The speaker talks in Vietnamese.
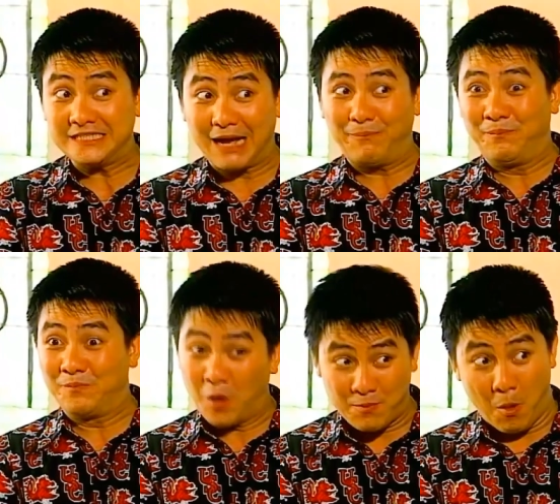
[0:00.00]
chồng
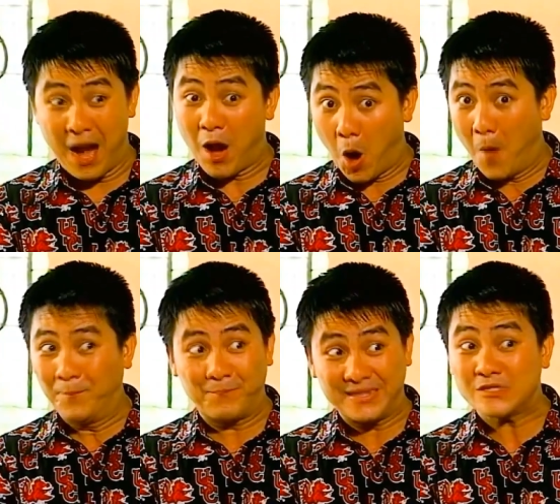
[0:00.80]
từ bữa
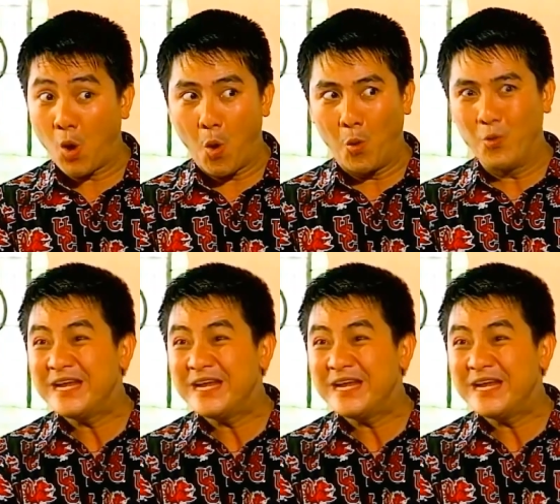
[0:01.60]
cơm giấc ngủ